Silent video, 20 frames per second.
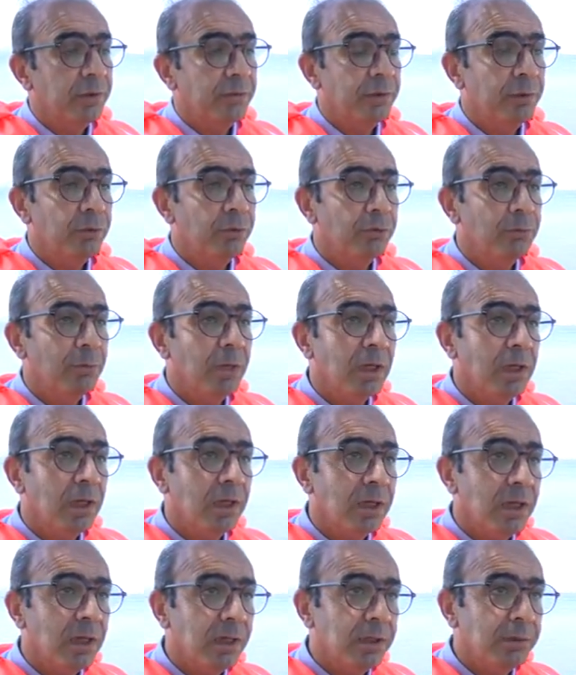ve yüzme
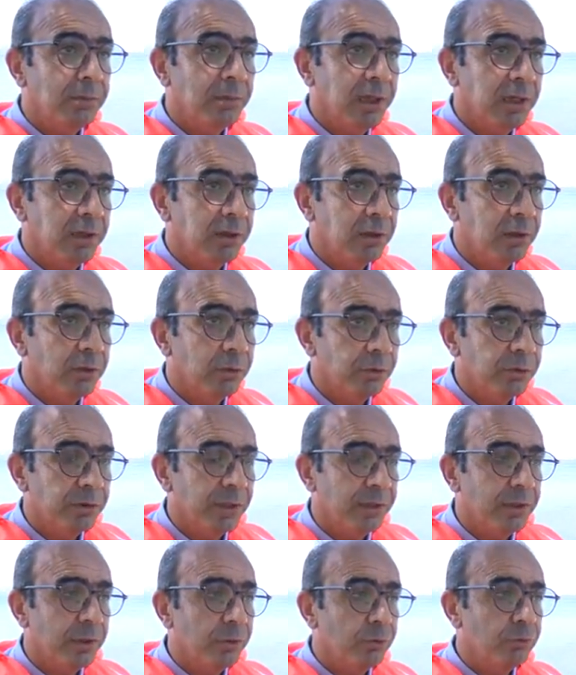alanlarını belirliyor
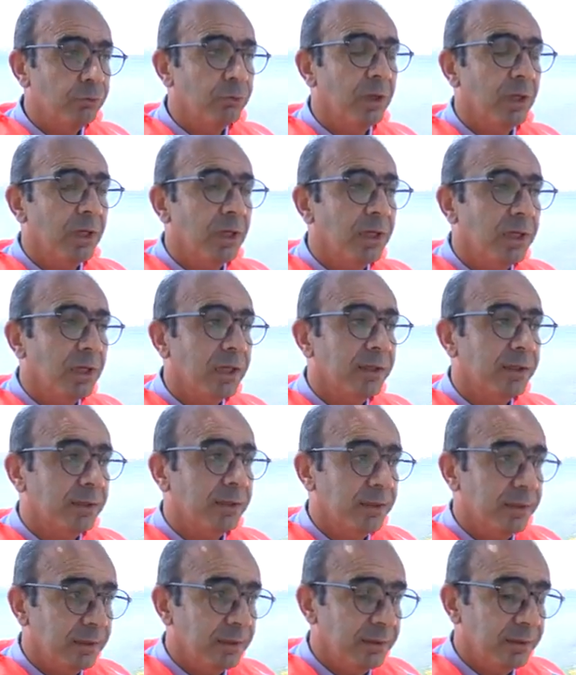ya da yüzme alanları
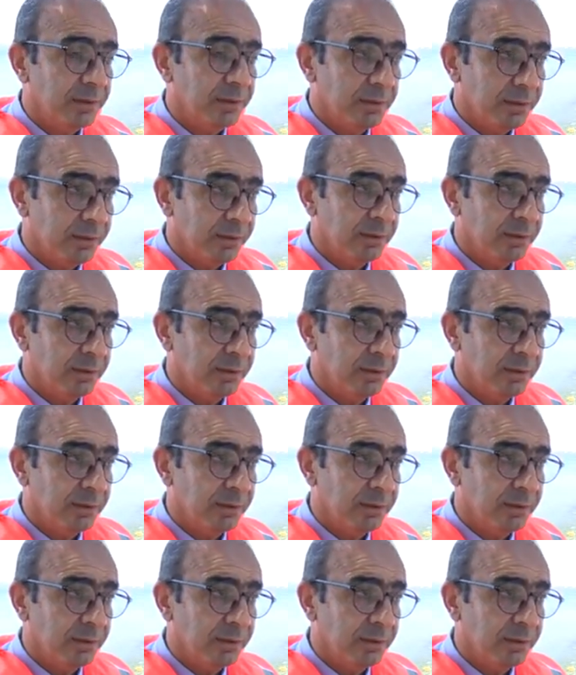e,